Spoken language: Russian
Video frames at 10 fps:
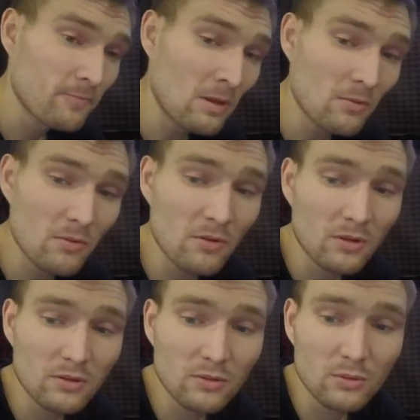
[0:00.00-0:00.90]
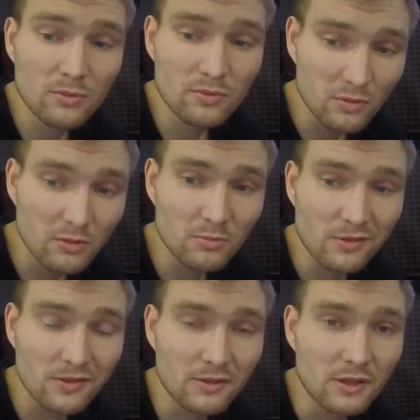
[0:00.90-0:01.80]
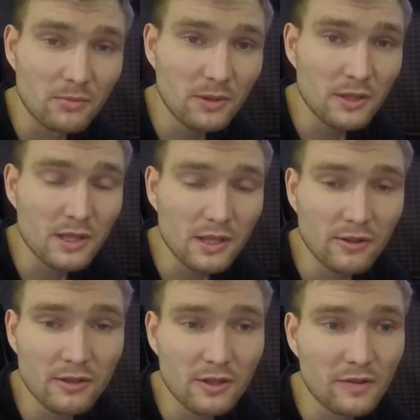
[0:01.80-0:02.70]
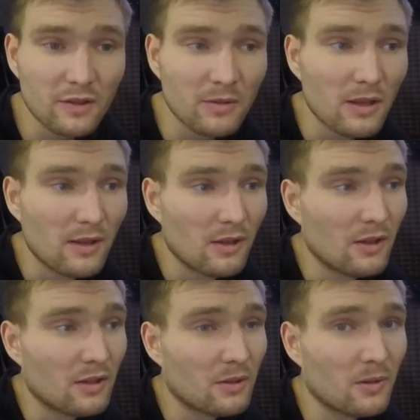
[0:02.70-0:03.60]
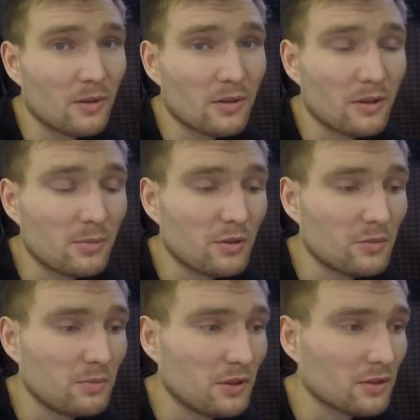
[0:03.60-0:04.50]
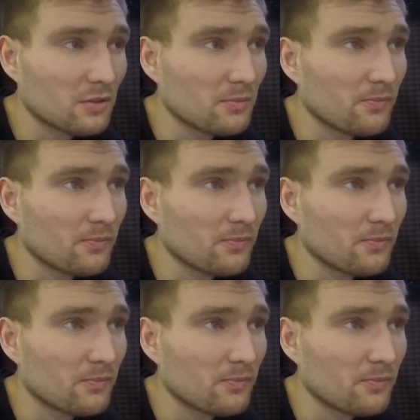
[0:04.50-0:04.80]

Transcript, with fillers: Вот. Ну, все возможно в этом мире, как говорится. Вот. Не без бед.